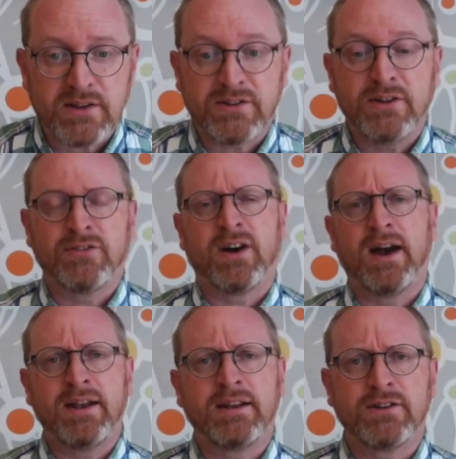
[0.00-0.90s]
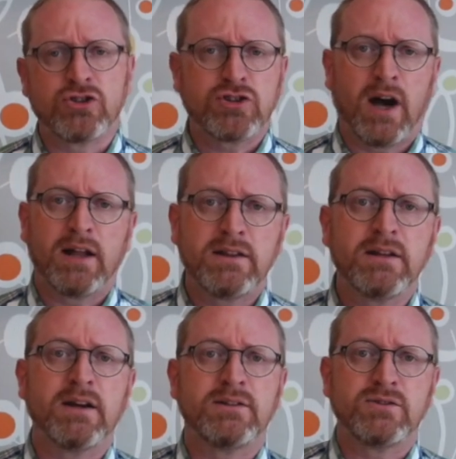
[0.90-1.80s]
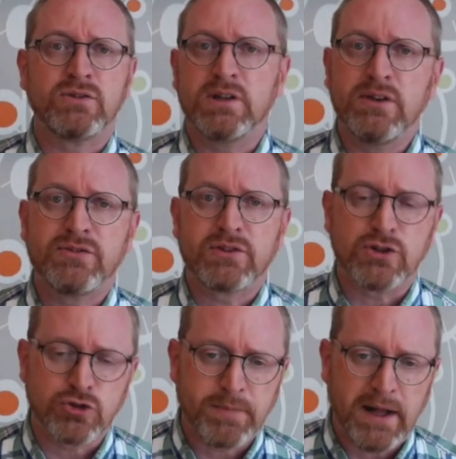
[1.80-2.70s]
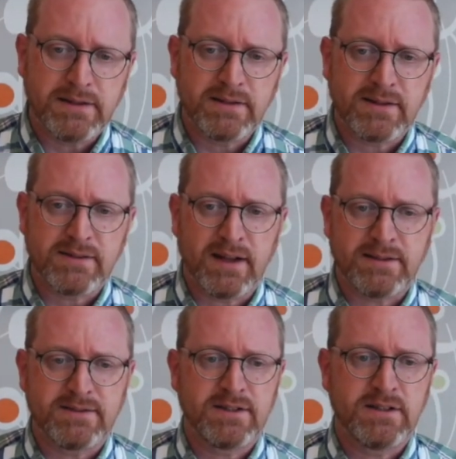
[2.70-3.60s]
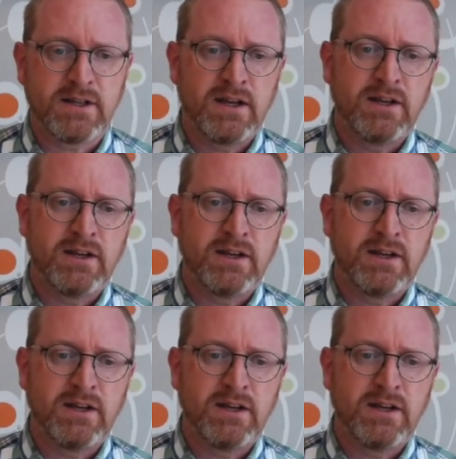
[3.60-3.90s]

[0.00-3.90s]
dass die Vereinigten Staaten ein zutiefst gespaltenes Land sind.